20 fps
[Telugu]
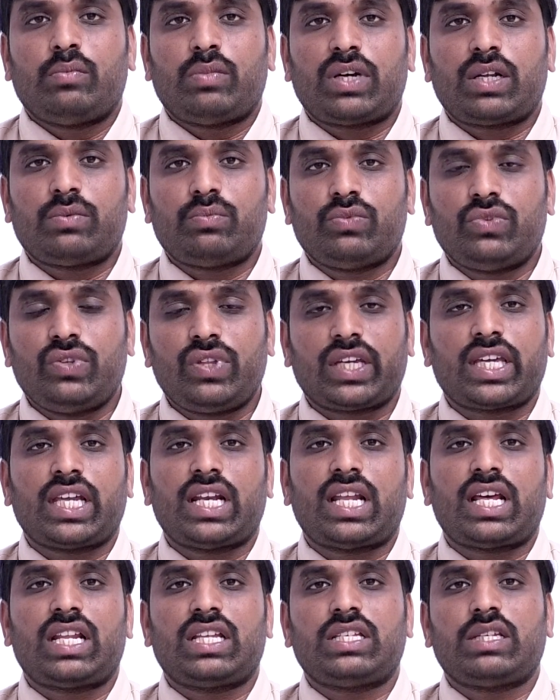మనం
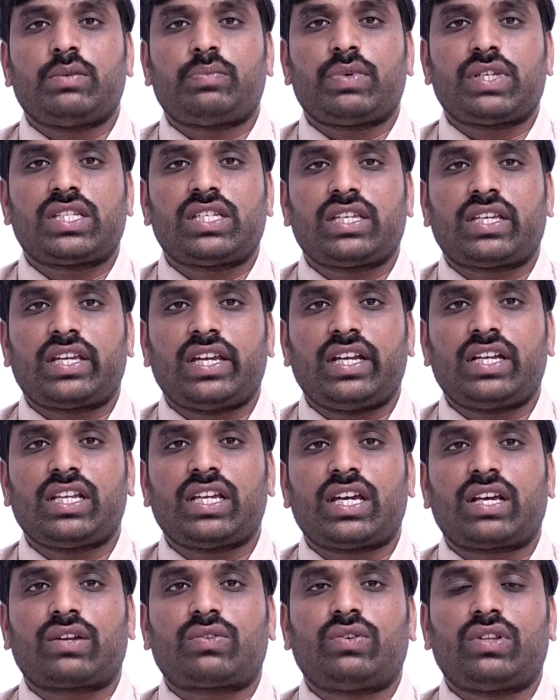ముందుకెళ్ళాలని చెప్పేసి
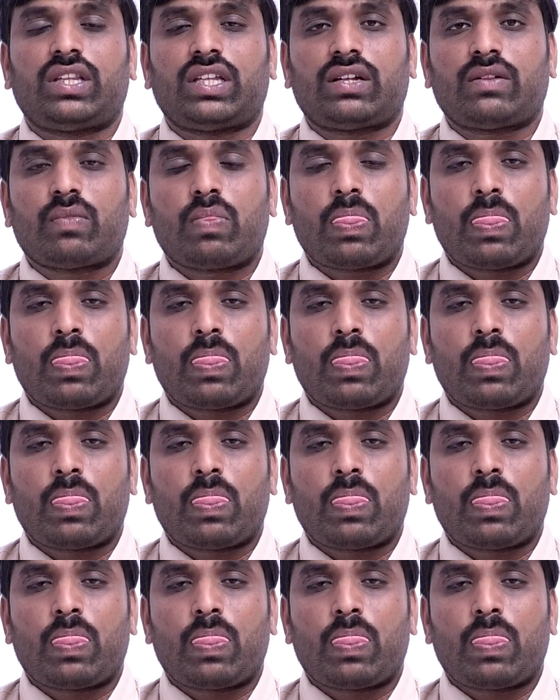కేటీఆర్ కొంత